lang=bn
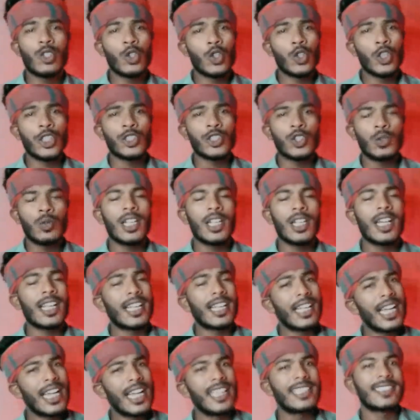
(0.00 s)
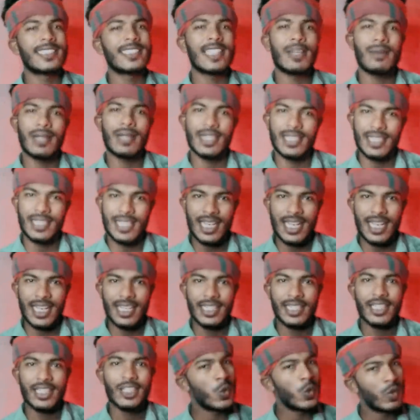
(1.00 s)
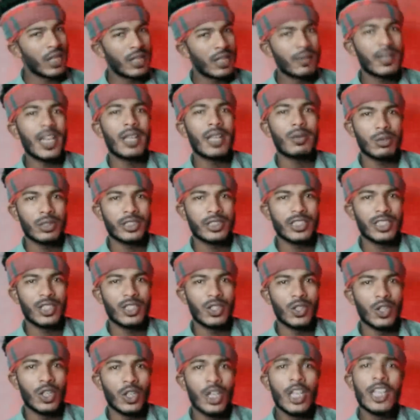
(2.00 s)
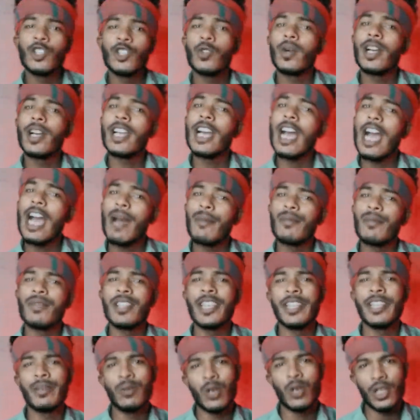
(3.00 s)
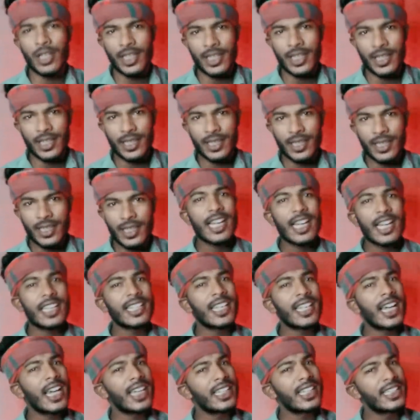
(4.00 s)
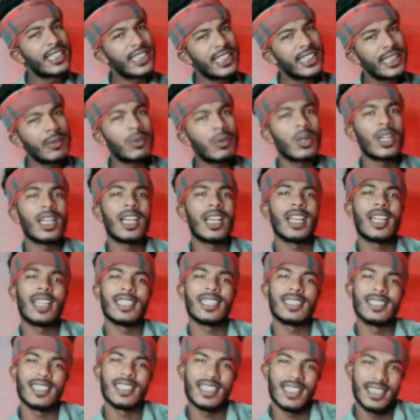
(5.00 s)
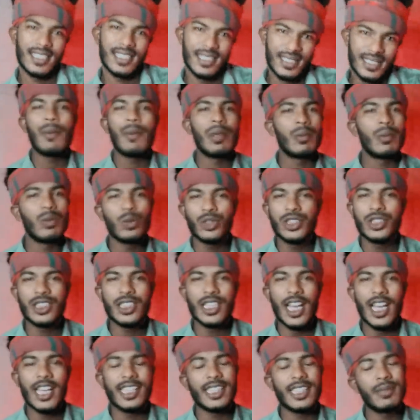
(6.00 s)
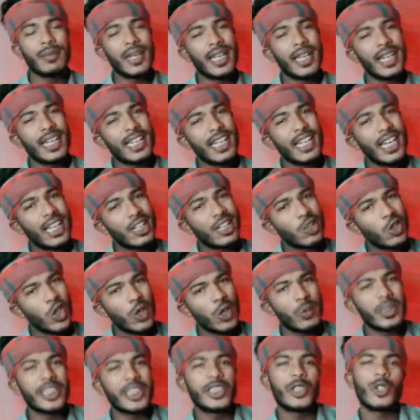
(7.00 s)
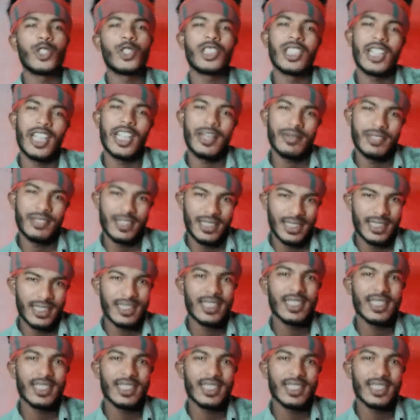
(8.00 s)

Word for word: নিয়ে কোনো কিছু বলার রাইটস আমার নাই নোমান ভাই বলছিল কিন্তু ভাইয়া আপনিই বলেন এখানে আর কি বলার আছে আমি বুঝি না এই মায়াডার কবে শোধরাবে